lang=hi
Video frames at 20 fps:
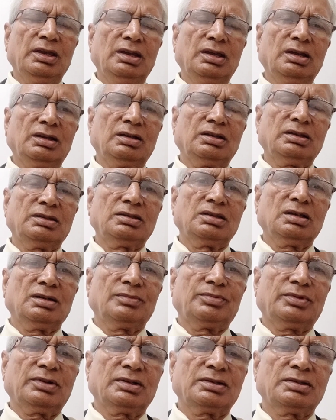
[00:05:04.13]
हैं कच्चा
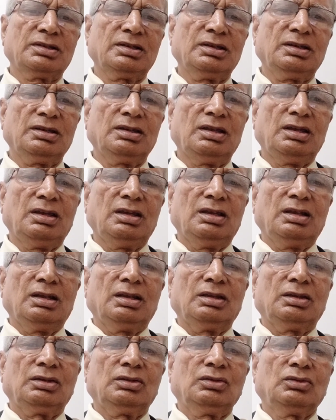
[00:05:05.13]
फरस है
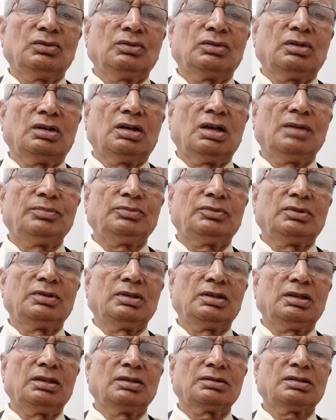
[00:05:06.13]
तो हफ
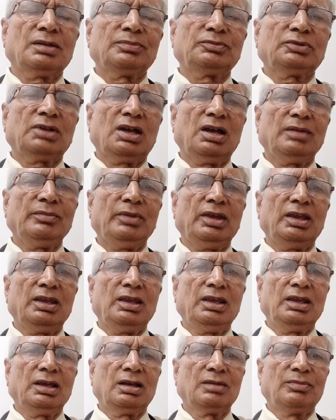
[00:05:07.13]
सप्ताह में
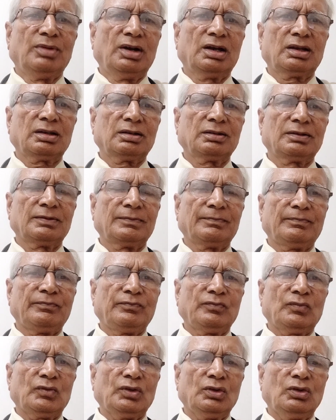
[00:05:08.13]
एक बार
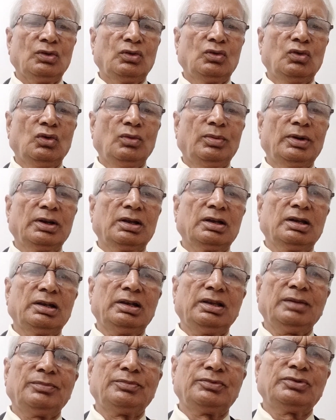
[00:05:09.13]
गोबर का
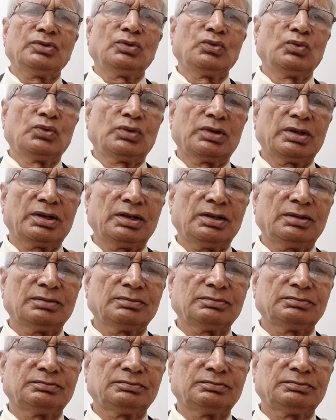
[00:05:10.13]
लेप जरूर करें